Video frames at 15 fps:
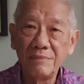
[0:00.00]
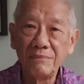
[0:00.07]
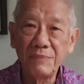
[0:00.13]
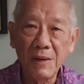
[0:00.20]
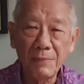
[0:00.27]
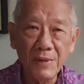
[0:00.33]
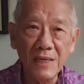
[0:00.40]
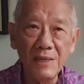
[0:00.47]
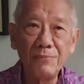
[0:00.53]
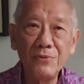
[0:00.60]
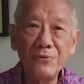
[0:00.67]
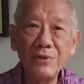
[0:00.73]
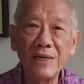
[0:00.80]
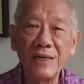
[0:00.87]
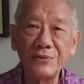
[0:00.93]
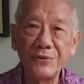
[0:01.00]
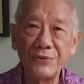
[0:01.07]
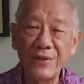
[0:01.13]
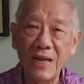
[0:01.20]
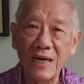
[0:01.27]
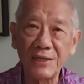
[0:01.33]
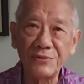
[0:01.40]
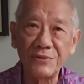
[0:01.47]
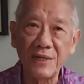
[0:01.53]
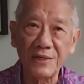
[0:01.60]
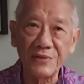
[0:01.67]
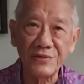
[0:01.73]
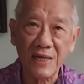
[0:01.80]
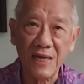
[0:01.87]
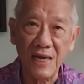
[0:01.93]
Bapak Ibu dan saudara-saudara
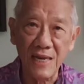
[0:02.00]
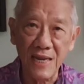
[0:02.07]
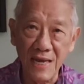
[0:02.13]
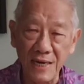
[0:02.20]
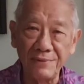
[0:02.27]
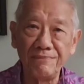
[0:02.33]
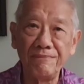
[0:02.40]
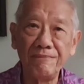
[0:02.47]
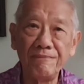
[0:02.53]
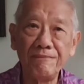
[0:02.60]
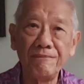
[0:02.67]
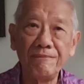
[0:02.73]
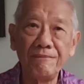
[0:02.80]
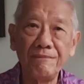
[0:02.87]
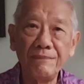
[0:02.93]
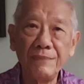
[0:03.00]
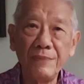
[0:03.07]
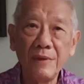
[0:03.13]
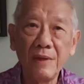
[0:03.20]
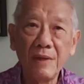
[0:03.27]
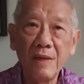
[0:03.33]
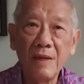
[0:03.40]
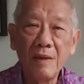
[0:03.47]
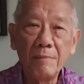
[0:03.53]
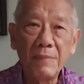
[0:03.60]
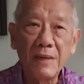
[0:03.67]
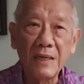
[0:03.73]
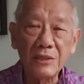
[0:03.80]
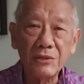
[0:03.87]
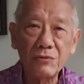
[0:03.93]
sekalian.
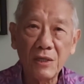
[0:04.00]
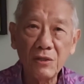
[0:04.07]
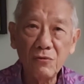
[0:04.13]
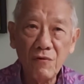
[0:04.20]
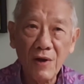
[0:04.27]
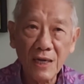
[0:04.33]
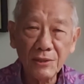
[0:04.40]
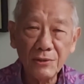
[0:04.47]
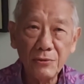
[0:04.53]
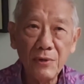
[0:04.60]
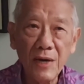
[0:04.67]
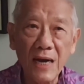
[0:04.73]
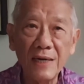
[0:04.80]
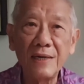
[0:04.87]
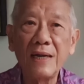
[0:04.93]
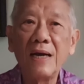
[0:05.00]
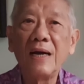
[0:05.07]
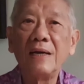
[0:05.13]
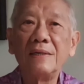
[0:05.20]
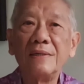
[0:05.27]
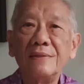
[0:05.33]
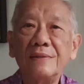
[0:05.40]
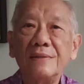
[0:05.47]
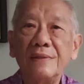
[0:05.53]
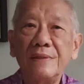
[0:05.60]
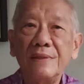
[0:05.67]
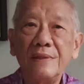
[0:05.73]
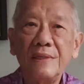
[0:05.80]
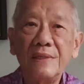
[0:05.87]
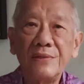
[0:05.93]
Pada suatu waktu ada
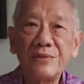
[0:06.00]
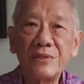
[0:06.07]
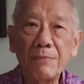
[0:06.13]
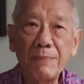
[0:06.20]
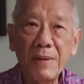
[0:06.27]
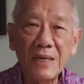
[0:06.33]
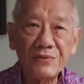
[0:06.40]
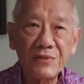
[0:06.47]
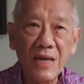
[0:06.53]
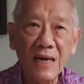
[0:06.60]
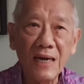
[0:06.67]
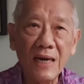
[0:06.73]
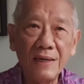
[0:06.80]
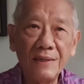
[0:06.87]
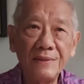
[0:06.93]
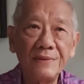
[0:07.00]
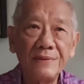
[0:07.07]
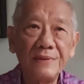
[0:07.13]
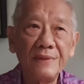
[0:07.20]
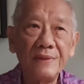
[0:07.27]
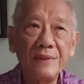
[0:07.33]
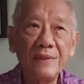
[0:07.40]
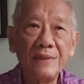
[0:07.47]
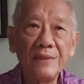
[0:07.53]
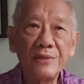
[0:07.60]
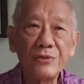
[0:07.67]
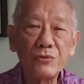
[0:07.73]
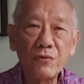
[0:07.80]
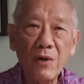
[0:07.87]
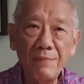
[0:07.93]
sepasang
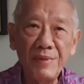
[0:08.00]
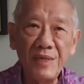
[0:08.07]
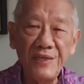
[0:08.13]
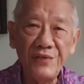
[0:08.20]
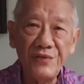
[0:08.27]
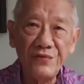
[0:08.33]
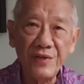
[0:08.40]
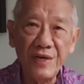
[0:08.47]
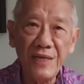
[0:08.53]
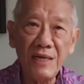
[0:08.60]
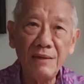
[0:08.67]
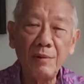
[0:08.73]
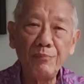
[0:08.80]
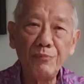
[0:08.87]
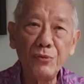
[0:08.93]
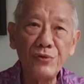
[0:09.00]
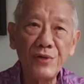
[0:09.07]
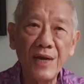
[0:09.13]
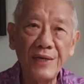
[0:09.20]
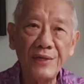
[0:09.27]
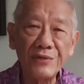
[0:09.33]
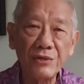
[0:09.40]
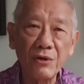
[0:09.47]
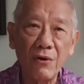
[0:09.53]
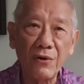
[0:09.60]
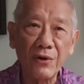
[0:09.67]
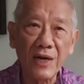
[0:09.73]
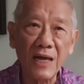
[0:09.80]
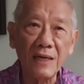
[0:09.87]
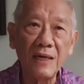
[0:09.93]
suami istri yang mempunyai
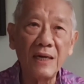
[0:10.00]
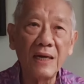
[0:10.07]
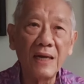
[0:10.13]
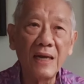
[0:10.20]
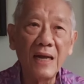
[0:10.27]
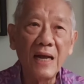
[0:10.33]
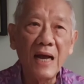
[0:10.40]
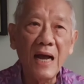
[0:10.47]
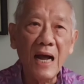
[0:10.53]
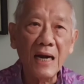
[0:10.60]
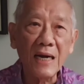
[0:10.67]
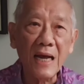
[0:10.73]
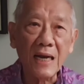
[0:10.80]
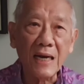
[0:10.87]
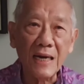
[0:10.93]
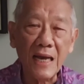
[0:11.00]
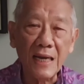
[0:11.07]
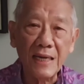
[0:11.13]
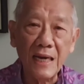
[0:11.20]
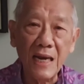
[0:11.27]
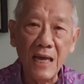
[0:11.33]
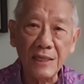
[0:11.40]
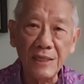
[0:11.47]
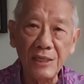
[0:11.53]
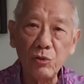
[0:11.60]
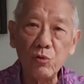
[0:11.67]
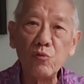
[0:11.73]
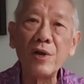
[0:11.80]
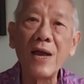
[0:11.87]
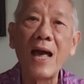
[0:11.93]
seorang anak laki-laki
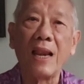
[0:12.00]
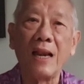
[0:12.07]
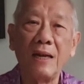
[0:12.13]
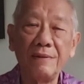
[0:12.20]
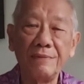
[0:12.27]
tunggal.